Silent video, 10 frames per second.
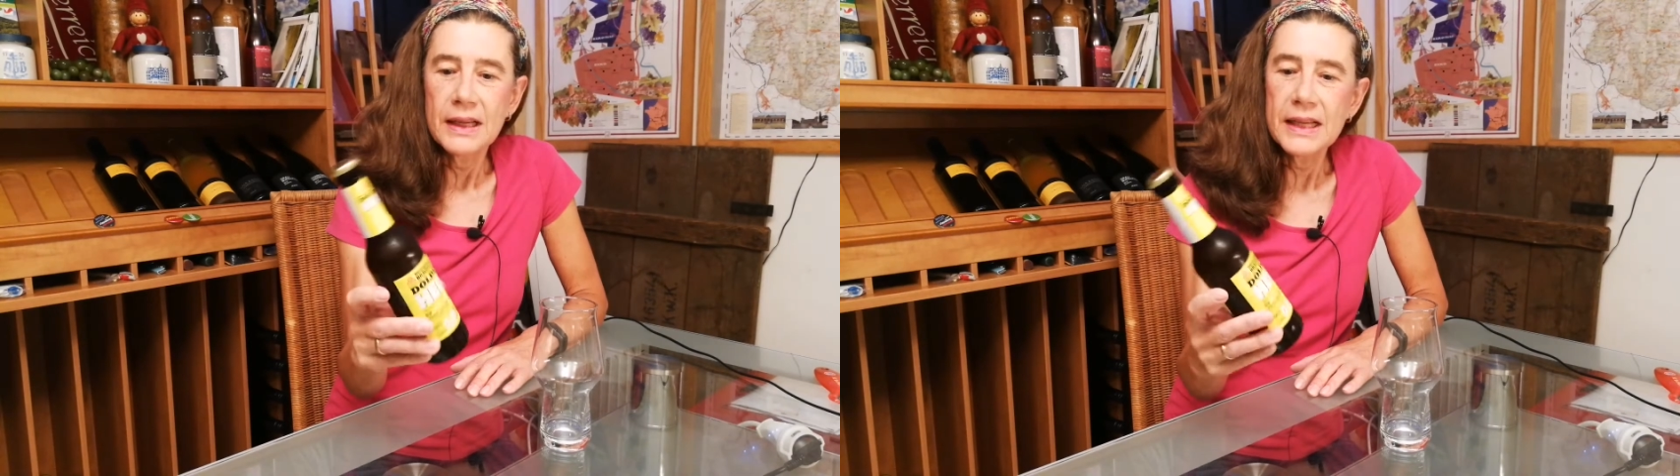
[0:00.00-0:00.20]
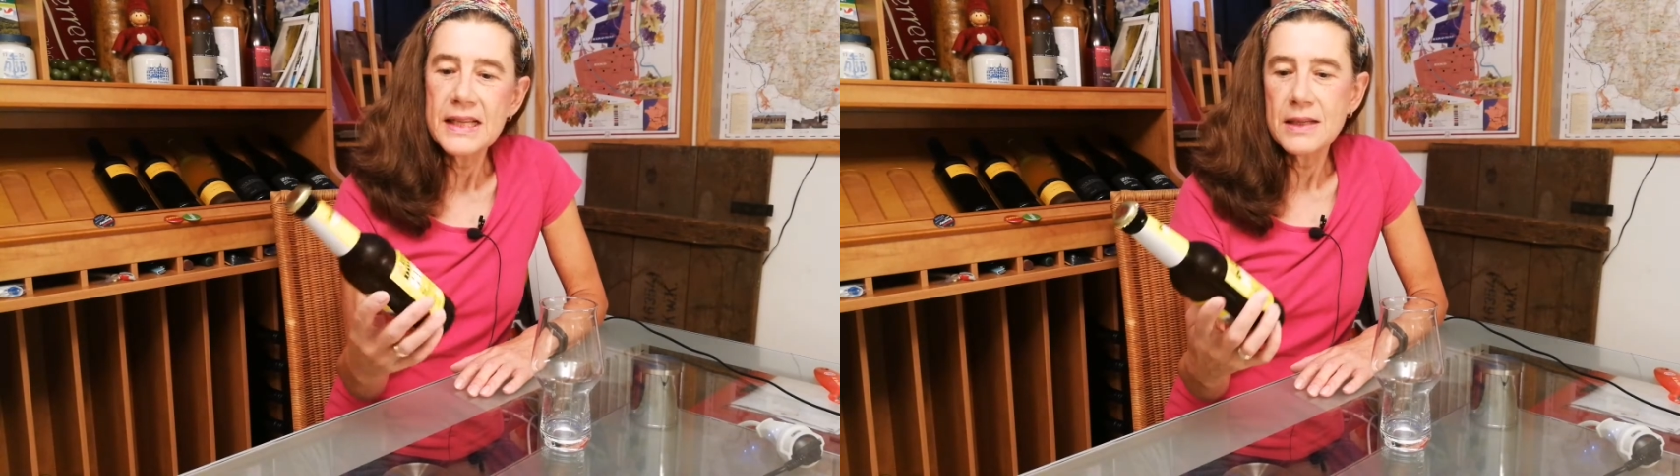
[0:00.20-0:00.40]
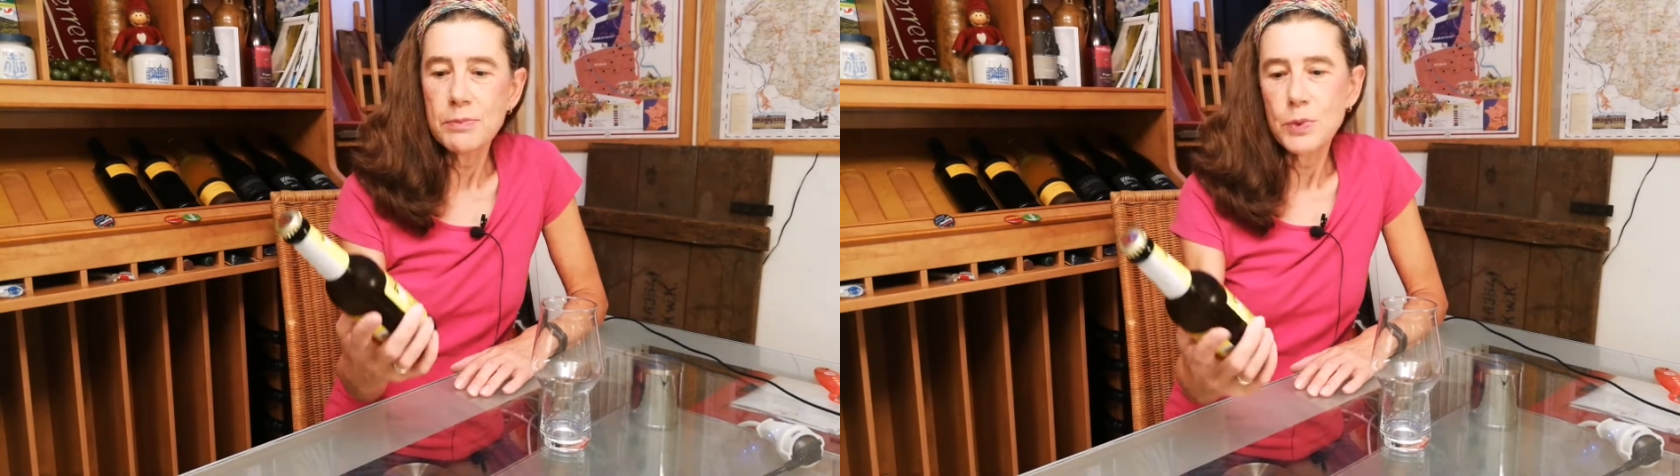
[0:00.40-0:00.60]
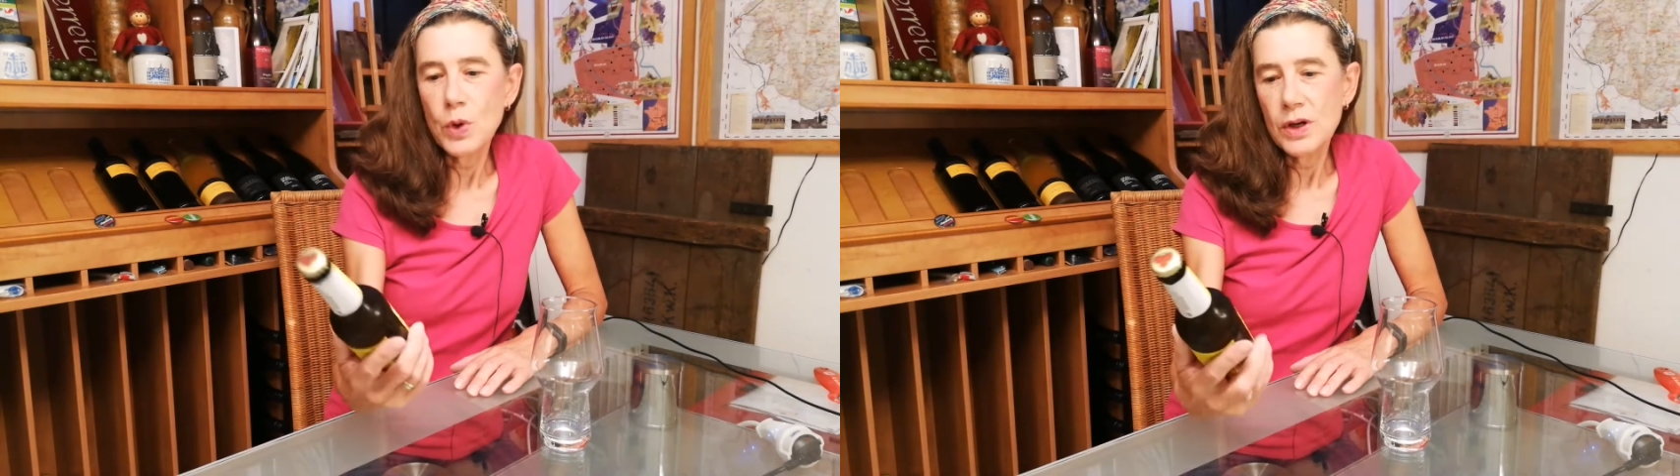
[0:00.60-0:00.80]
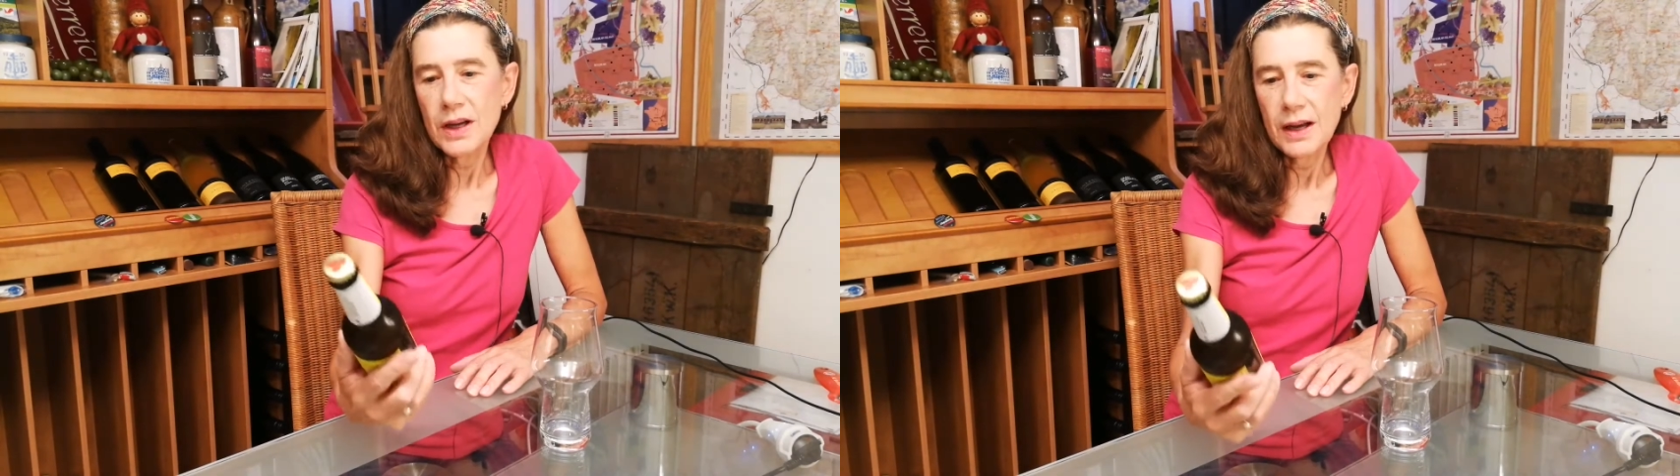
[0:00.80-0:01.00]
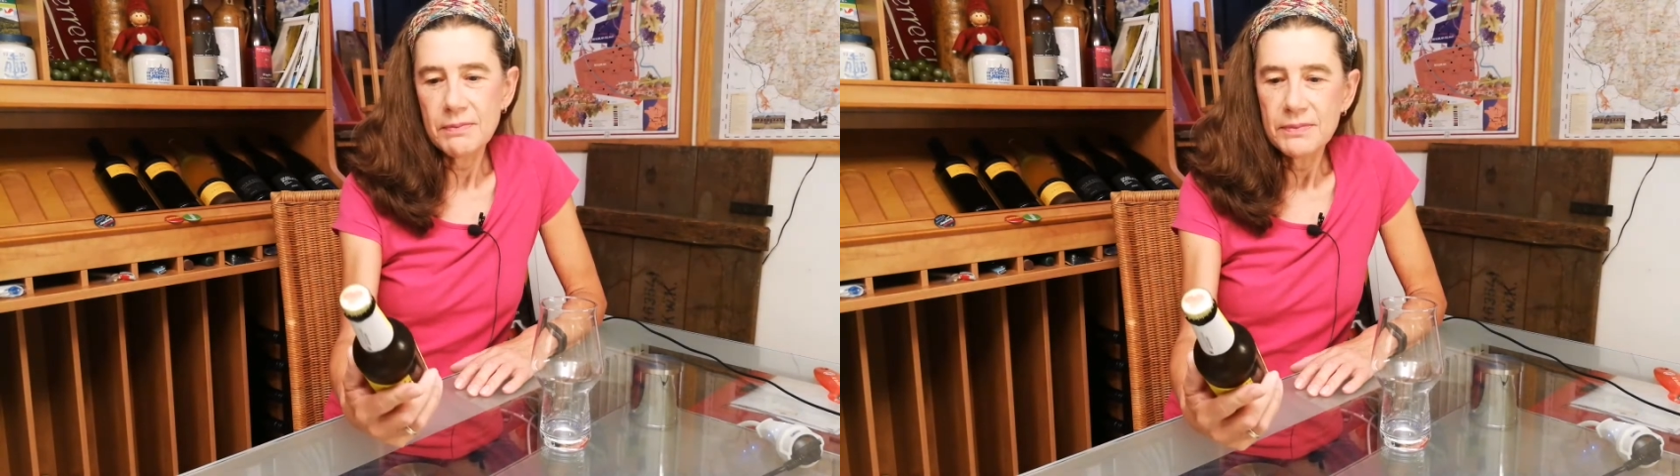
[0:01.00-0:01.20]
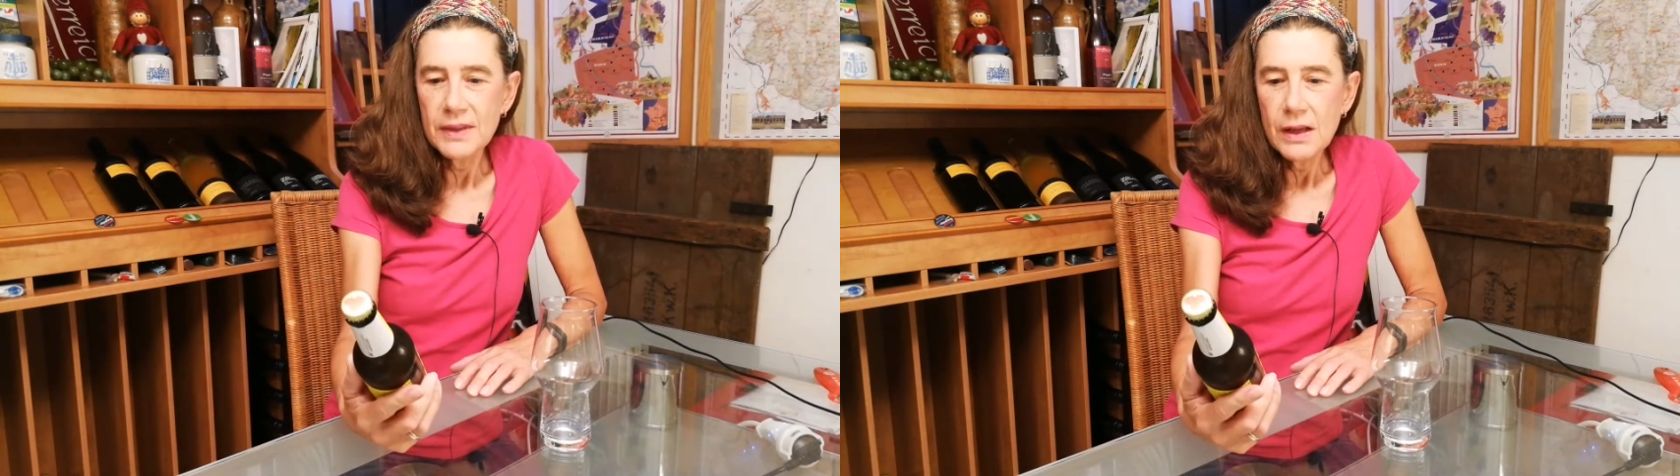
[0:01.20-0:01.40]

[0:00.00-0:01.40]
Riedenburger.